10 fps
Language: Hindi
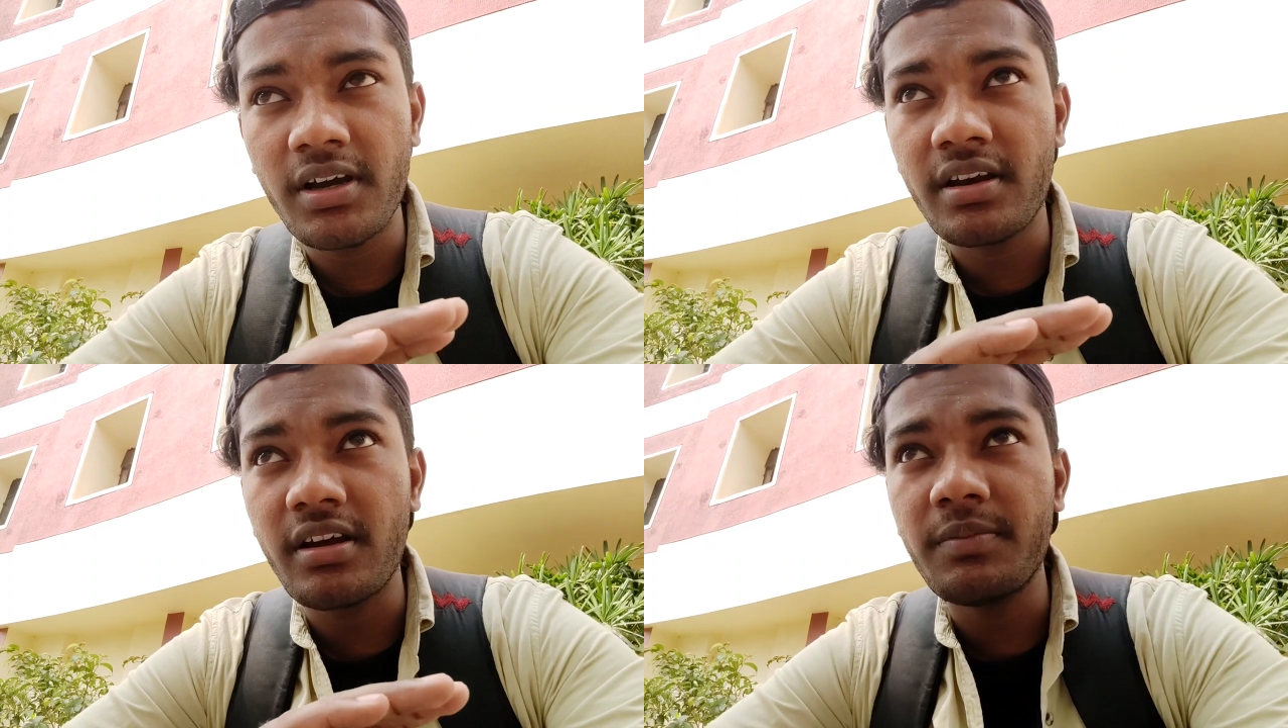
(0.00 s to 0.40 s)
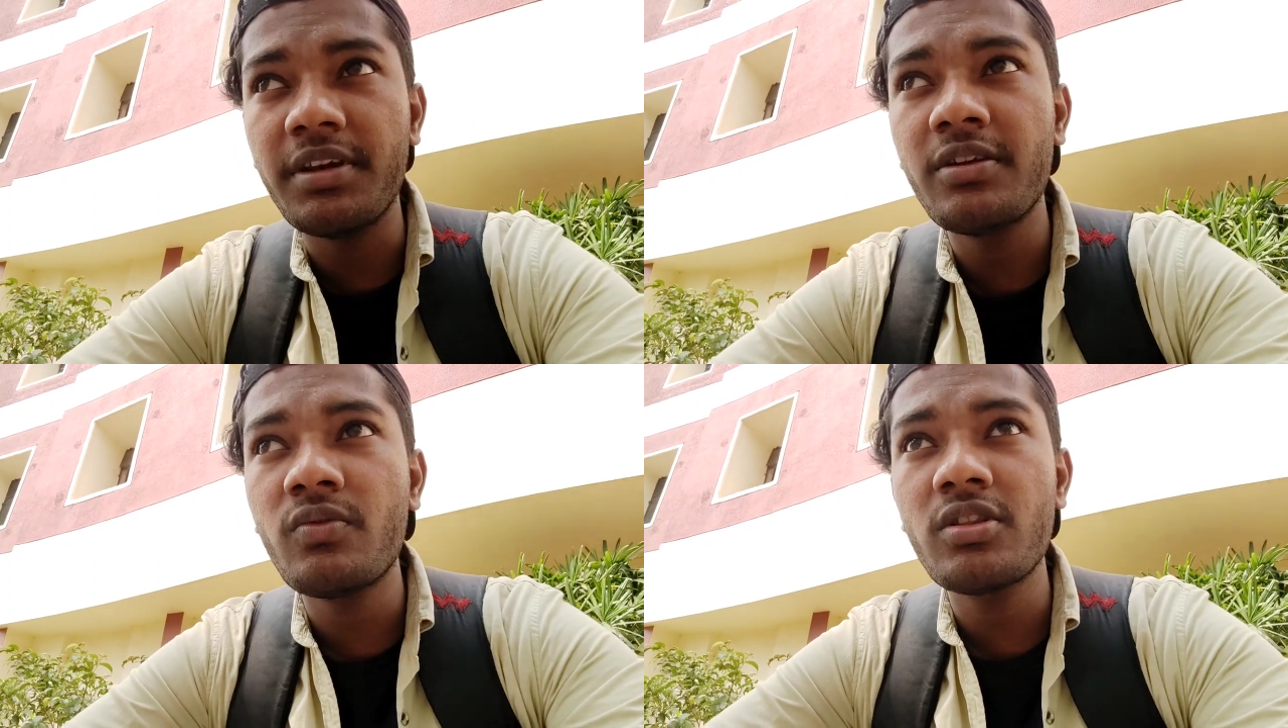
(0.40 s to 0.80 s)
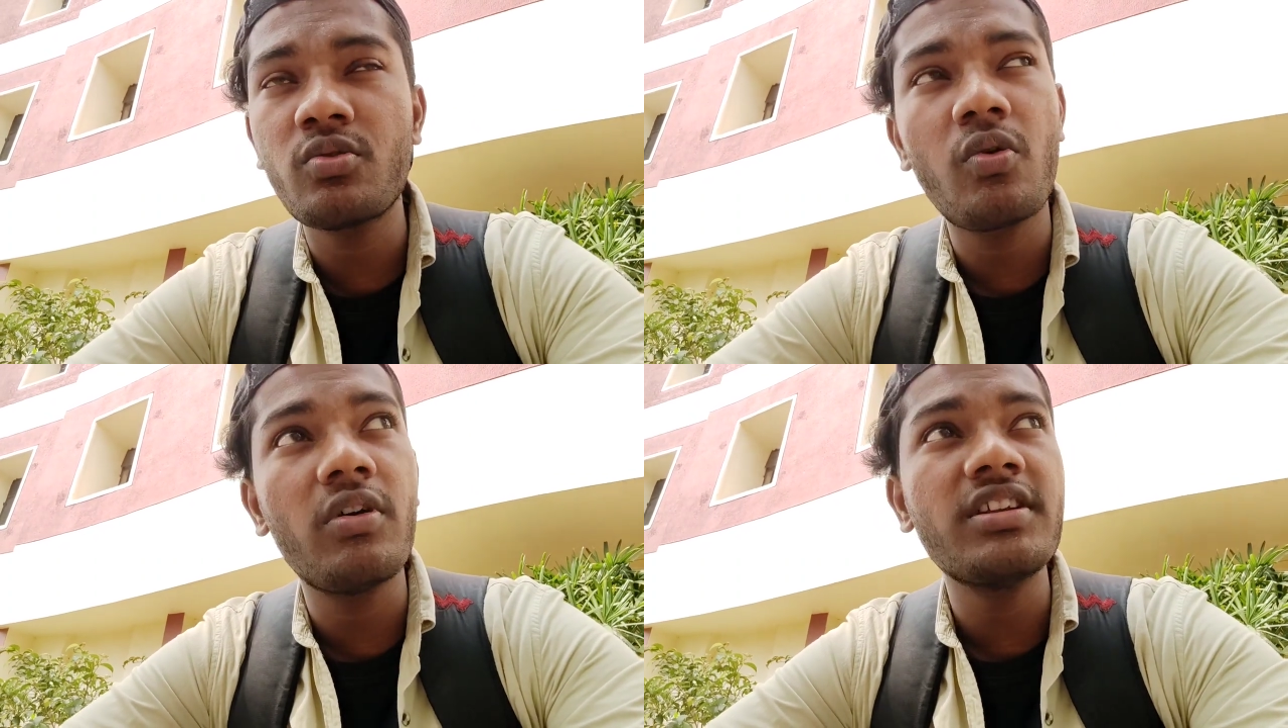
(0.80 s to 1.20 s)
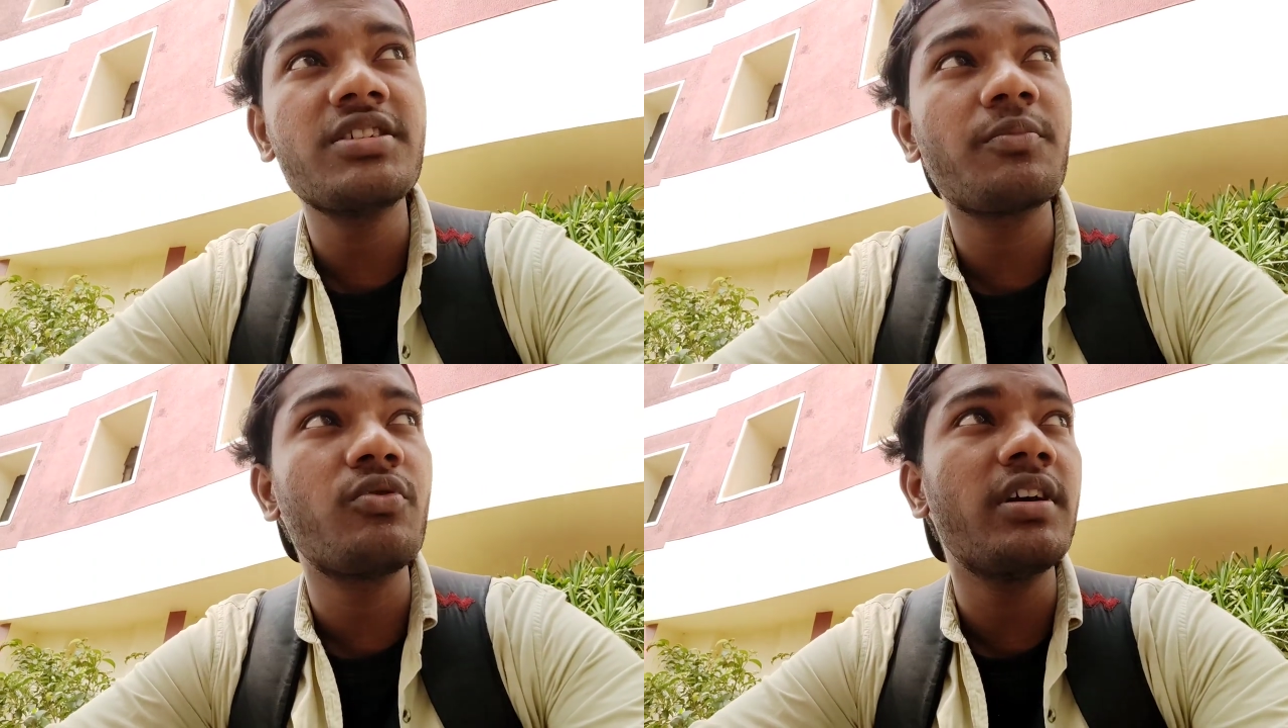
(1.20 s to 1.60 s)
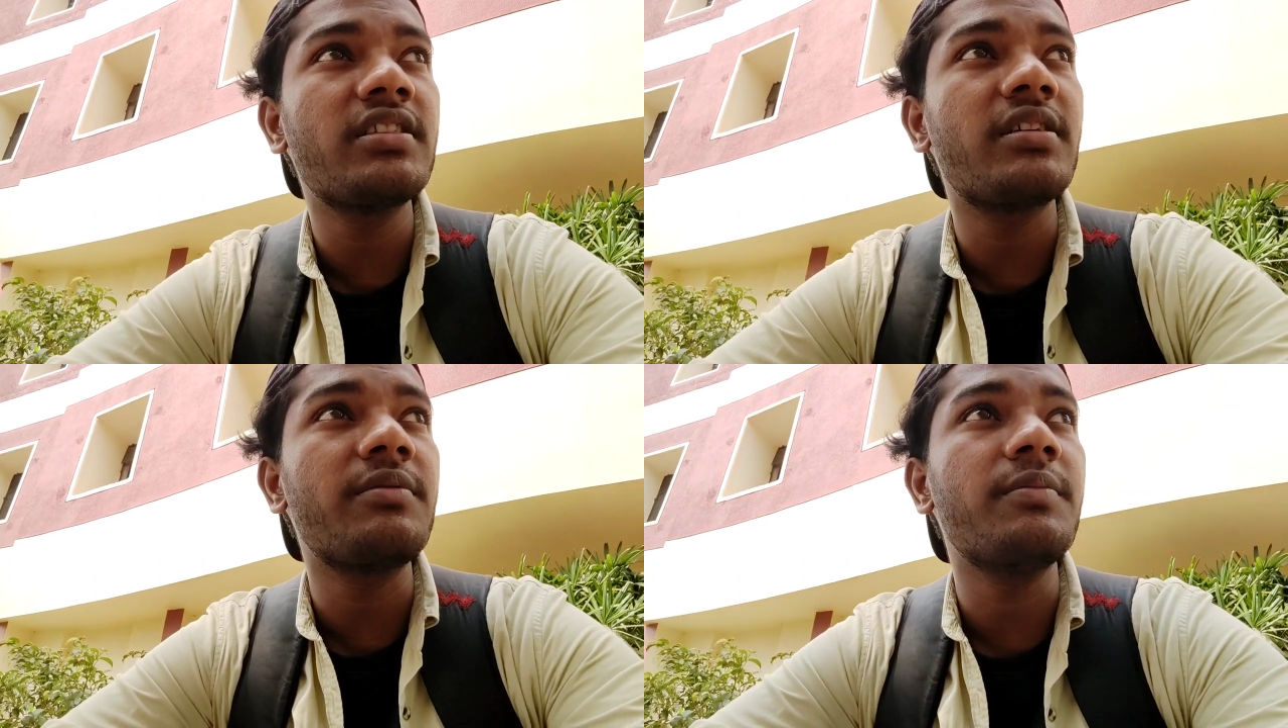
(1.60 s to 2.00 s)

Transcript: अगर अब नहीं हुआ तो कॉलेज जब खुलेगा तभी